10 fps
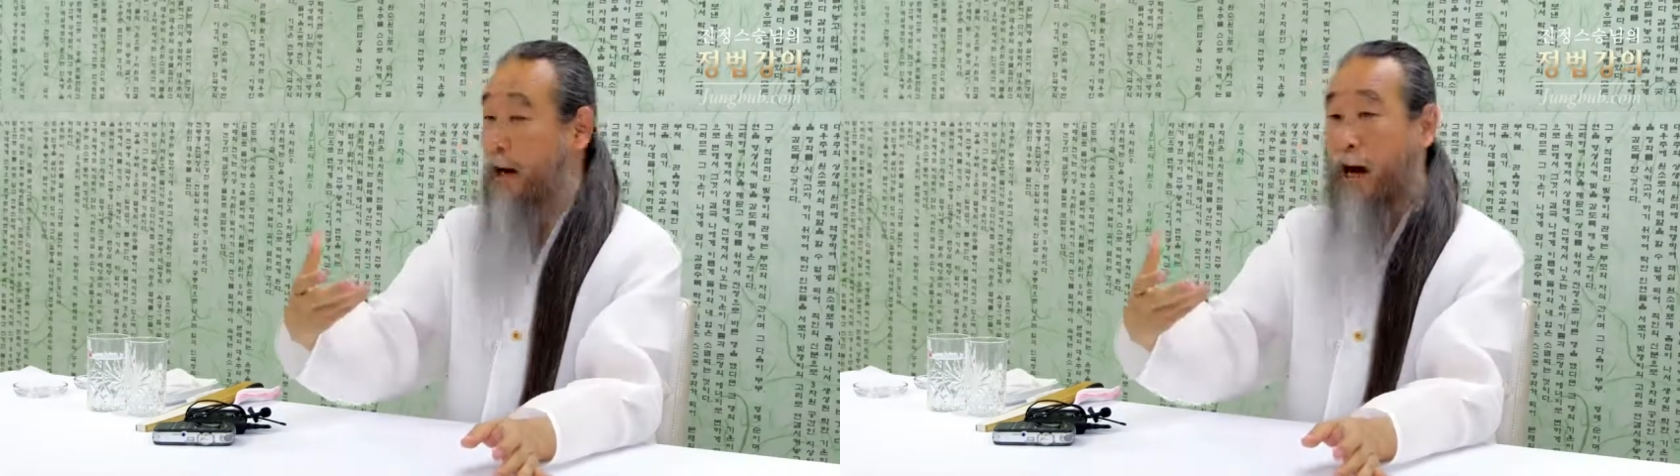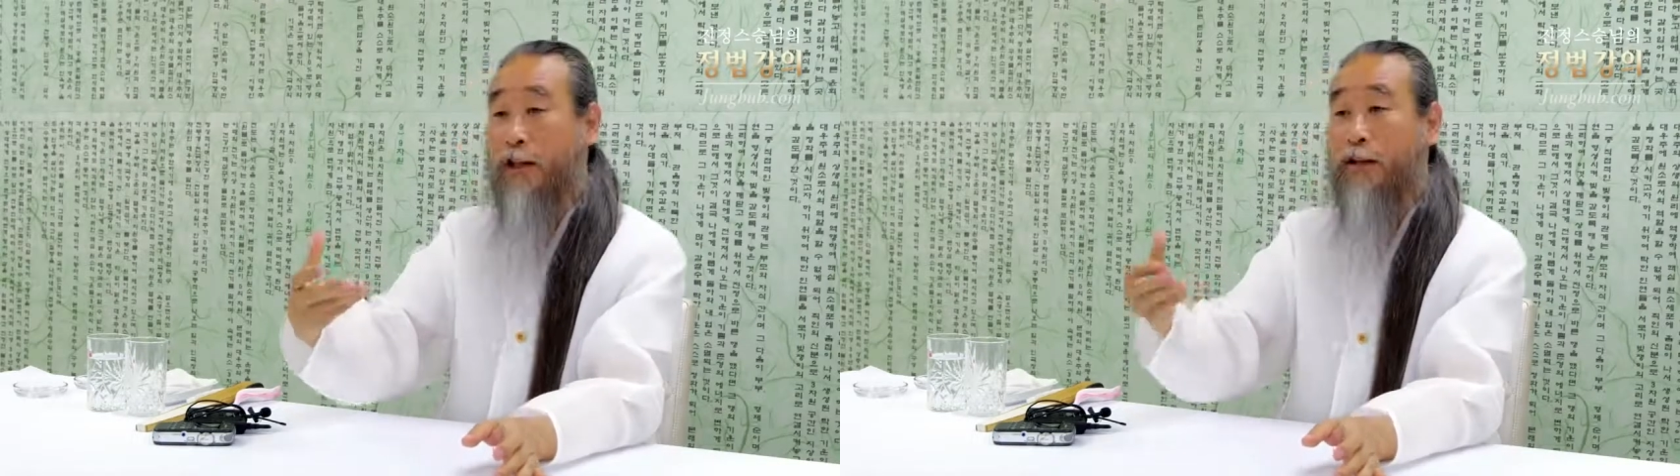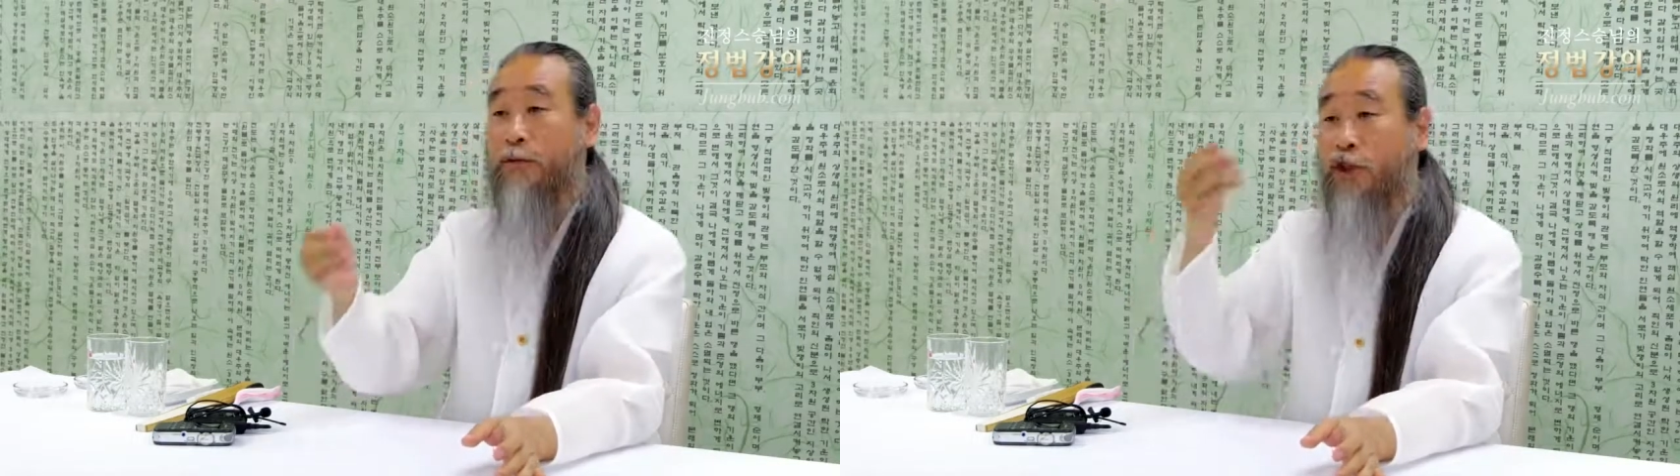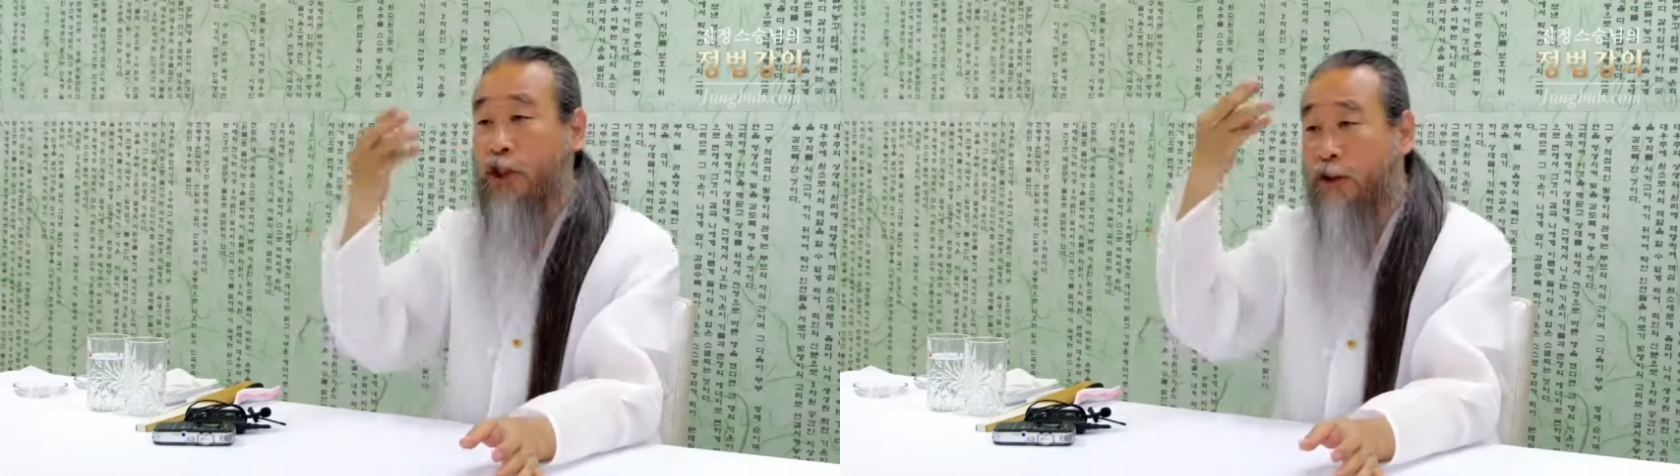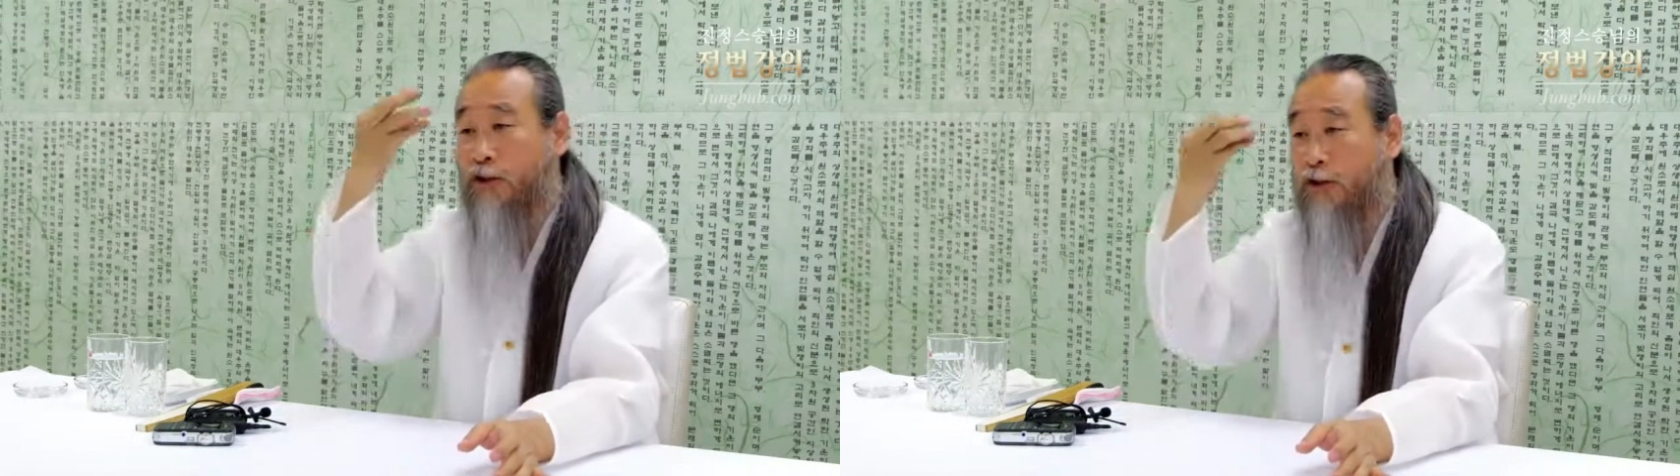아끼면
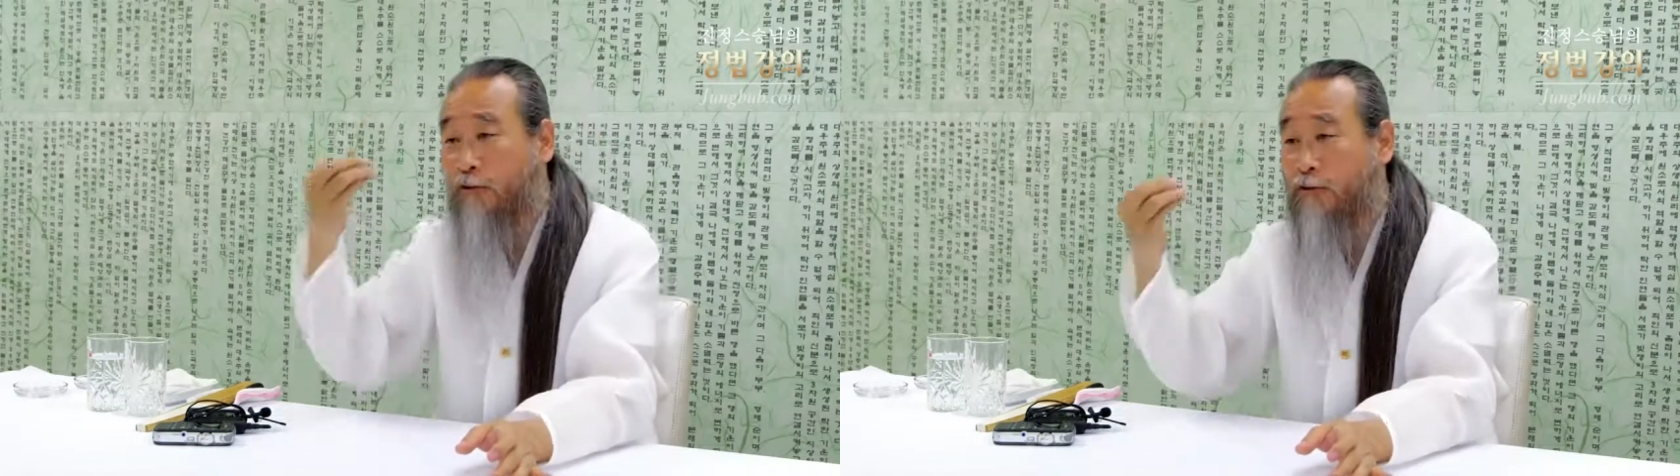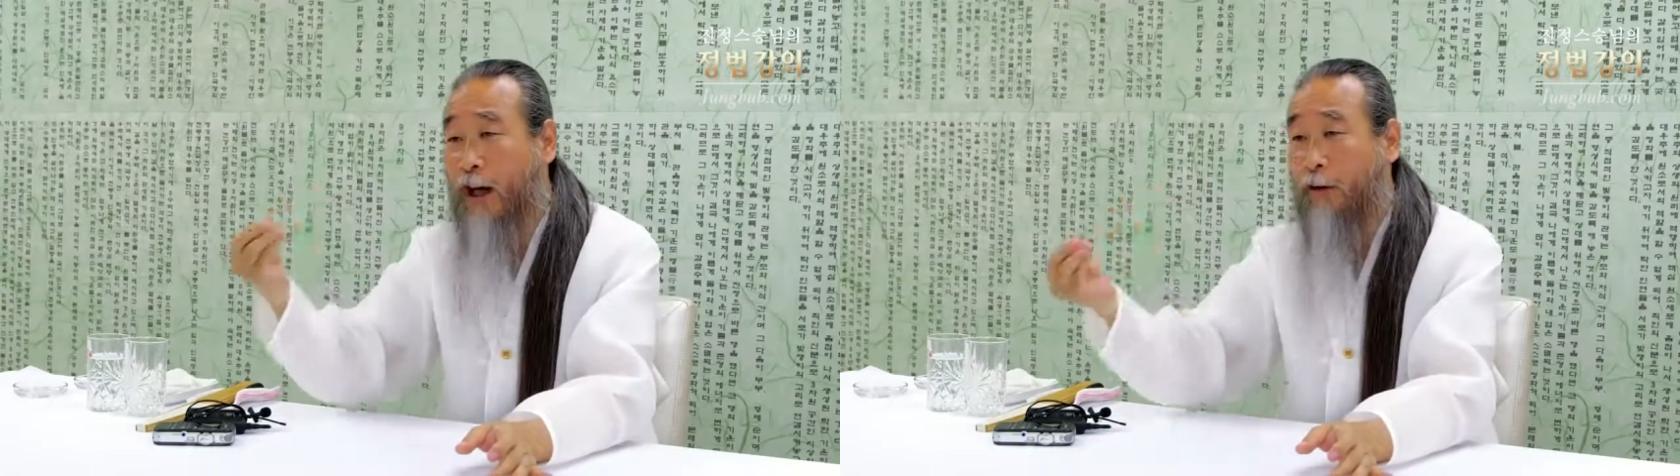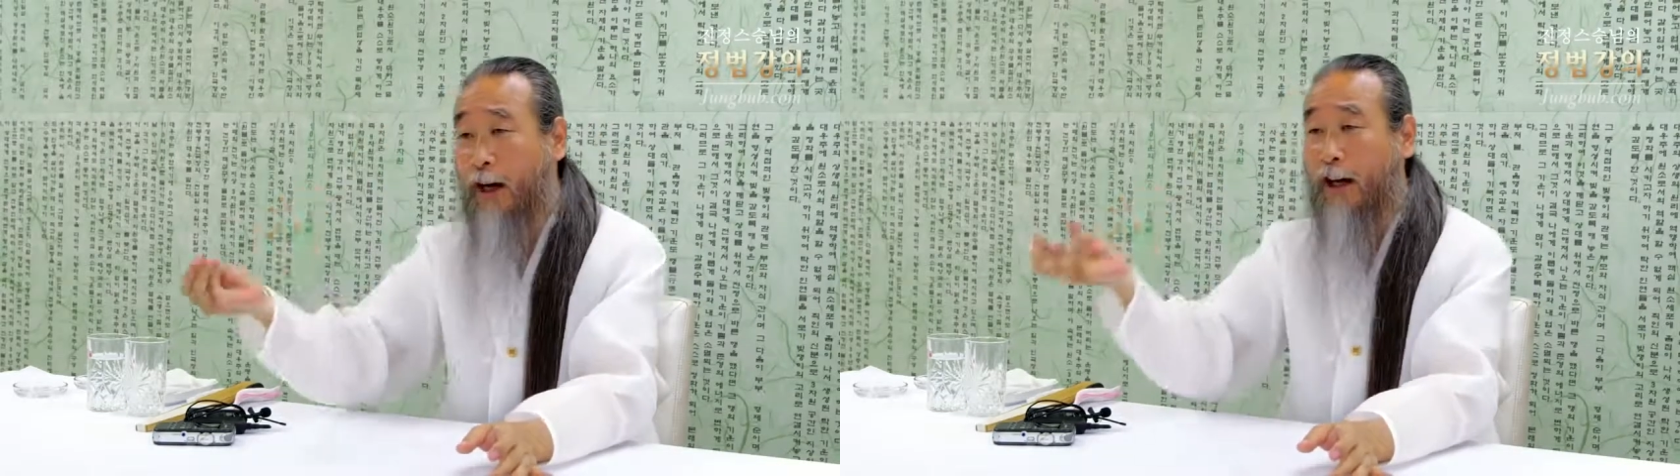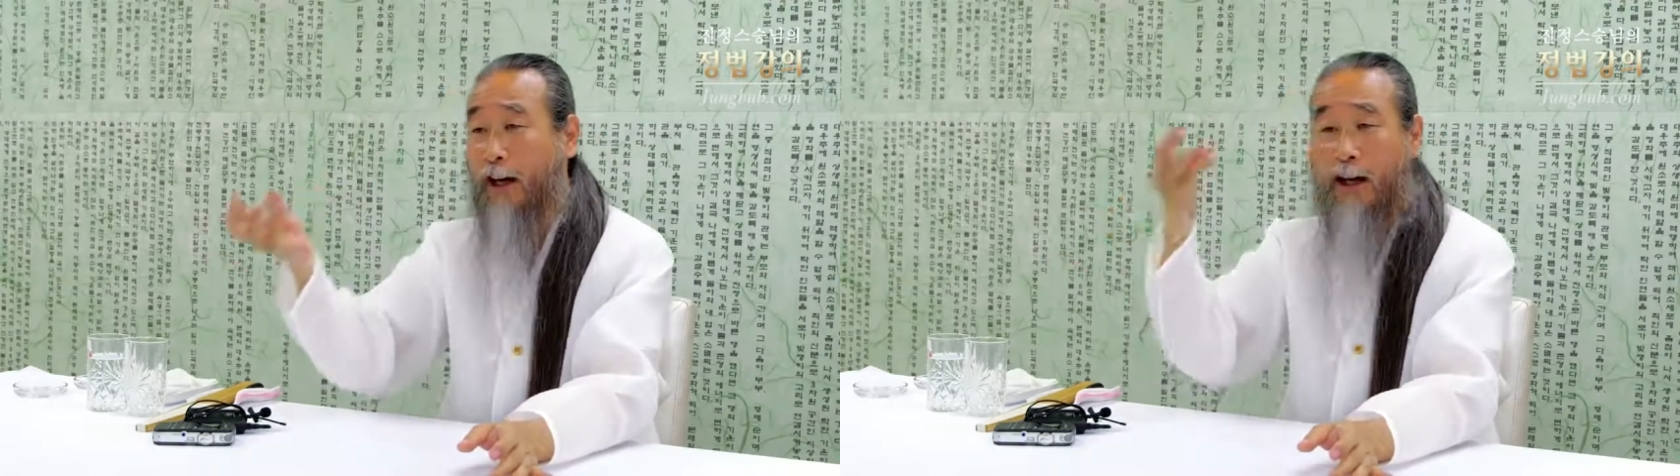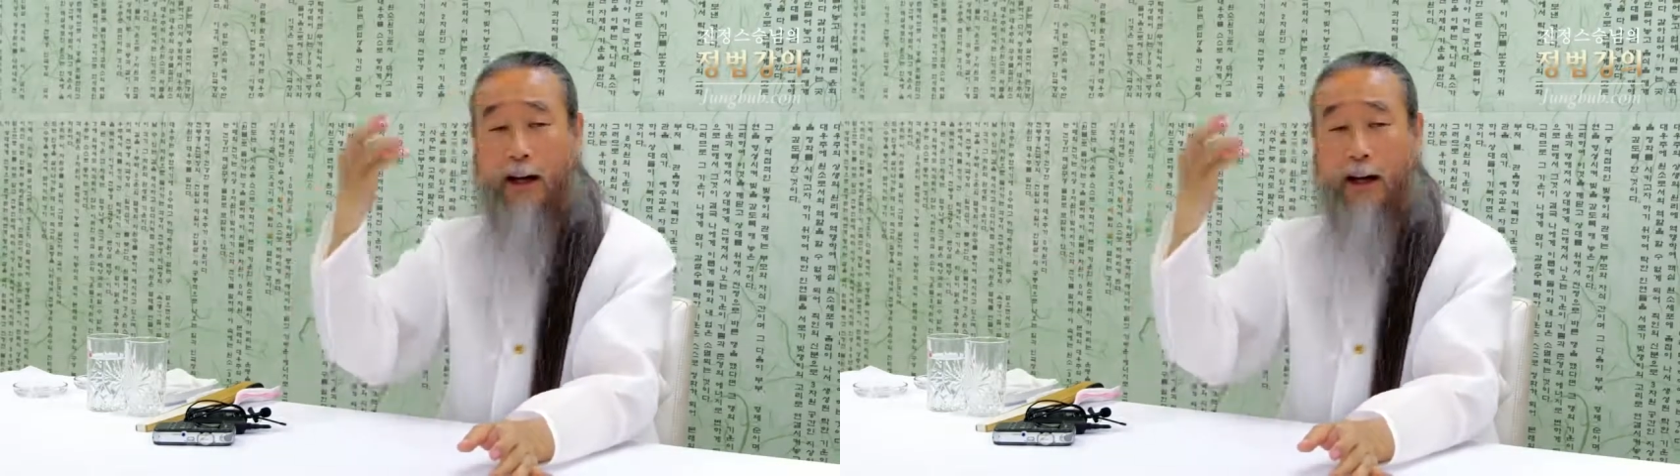지혜는 스스로 나와.